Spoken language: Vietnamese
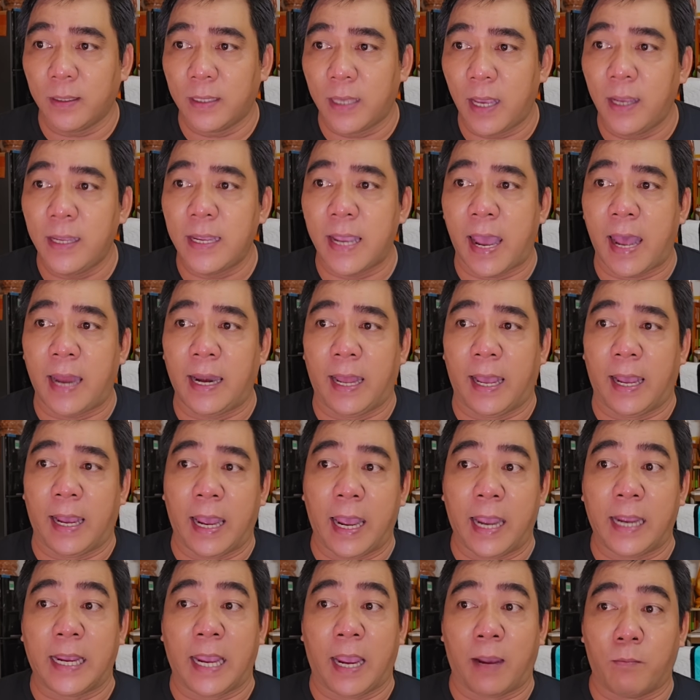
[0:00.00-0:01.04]
với giá là
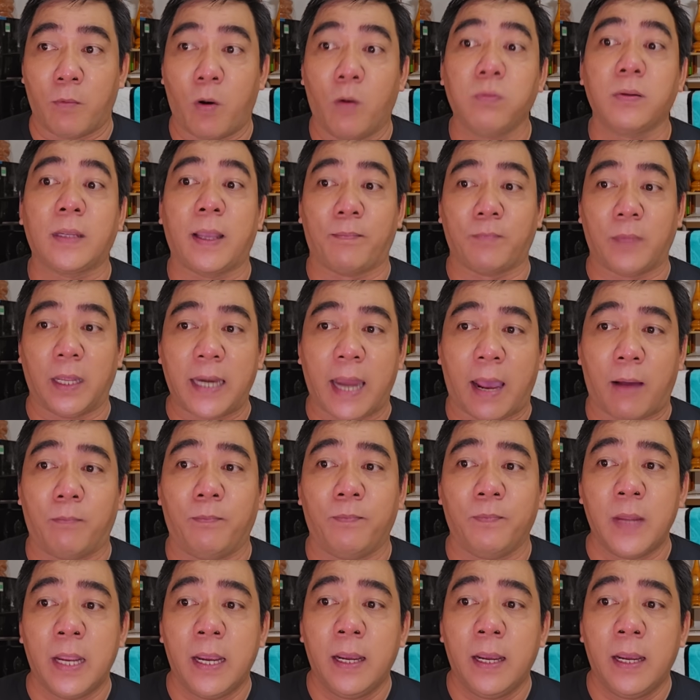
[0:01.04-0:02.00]
2.400 tỷ đồng